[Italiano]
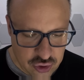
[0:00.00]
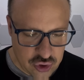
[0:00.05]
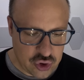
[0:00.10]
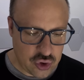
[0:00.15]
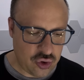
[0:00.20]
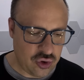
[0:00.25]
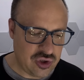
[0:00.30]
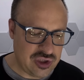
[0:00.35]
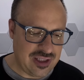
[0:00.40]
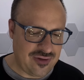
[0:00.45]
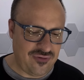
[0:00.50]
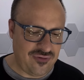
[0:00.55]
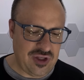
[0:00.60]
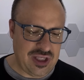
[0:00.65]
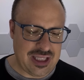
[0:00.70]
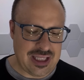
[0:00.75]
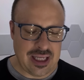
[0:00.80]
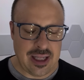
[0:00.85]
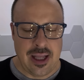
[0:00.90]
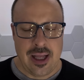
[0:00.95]
sono
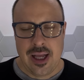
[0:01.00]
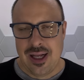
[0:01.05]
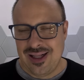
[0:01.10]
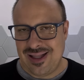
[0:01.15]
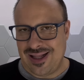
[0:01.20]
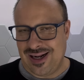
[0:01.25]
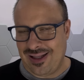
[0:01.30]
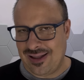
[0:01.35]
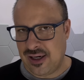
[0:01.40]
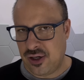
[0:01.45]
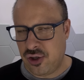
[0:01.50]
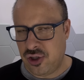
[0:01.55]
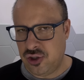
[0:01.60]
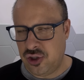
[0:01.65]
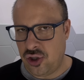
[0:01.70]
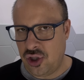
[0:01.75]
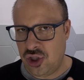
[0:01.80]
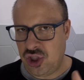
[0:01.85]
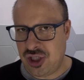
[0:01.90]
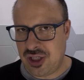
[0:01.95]
servite. Tra altre cose
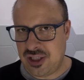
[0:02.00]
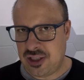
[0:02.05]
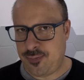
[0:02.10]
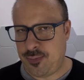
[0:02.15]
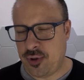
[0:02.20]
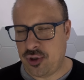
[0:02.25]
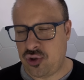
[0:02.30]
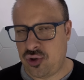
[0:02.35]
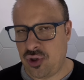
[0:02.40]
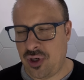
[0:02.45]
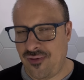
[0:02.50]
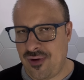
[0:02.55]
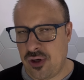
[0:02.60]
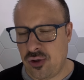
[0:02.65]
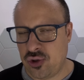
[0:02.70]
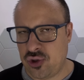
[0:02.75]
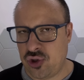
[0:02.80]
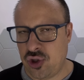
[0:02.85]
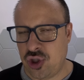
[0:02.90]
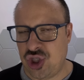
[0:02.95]
oggi ha risposto a livello
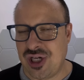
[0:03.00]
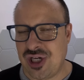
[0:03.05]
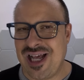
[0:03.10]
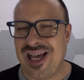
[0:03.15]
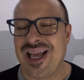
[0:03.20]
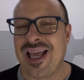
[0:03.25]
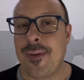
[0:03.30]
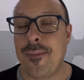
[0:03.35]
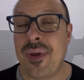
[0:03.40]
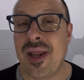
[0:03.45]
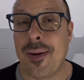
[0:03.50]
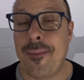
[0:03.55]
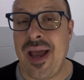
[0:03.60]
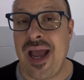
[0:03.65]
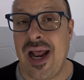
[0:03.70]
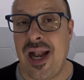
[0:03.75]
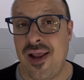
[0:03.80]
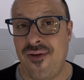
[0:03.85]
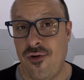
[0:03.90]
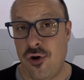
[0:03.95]
social anche Mirabelli.